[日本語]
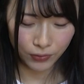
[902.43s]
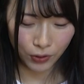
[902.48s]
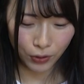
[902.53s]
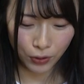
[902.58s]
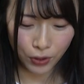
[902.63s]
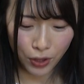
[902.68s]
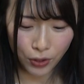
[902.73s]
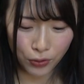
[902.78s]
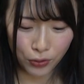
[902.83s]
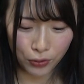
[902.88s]
あ、
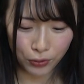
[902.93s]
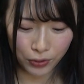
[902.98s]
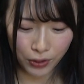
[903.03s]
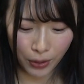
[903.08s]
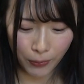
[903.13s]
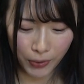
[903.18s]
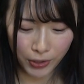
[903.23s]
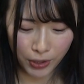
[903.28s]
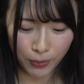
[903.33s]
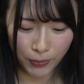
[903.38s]
結構
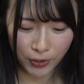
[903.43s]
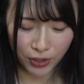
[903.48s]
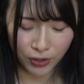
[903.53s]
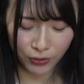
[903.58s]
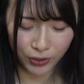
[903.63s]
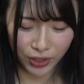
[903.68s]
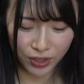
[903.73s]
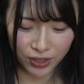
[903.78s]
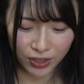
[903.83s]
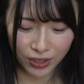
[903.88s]
溜まってました、
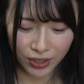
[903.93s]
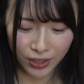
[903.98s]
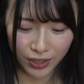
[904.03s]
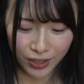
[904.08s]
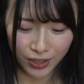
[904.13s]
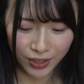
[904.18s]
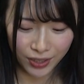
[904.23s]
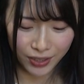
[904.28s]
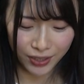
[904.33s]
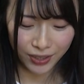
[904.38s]
私。
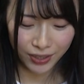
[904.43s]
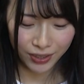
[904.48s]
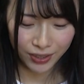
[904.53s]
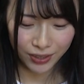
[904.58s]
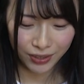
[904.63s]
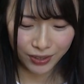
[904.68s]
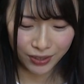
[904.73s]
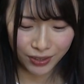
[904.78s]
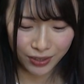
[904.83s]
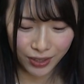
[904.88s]

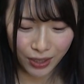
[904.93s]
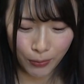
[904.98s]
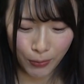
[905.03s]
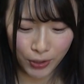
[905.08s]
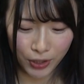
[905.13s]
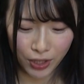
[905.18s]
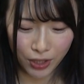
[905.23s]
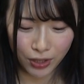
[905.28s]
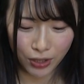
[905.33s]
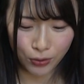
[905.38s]
溜
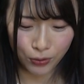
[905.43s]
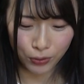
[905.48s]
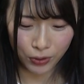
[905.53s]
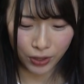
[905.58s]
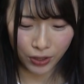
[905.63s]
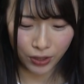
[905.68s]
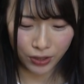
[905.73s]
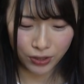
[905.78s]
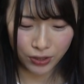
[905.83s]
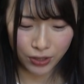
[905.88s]
まってて、こん
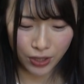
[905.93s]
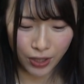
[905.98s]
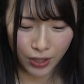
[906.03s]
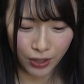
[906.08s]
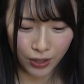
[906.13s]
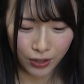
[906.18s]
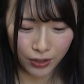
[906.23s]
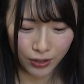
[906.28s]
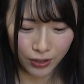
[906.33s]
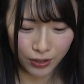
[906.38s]
な感じ
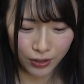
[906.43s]
で。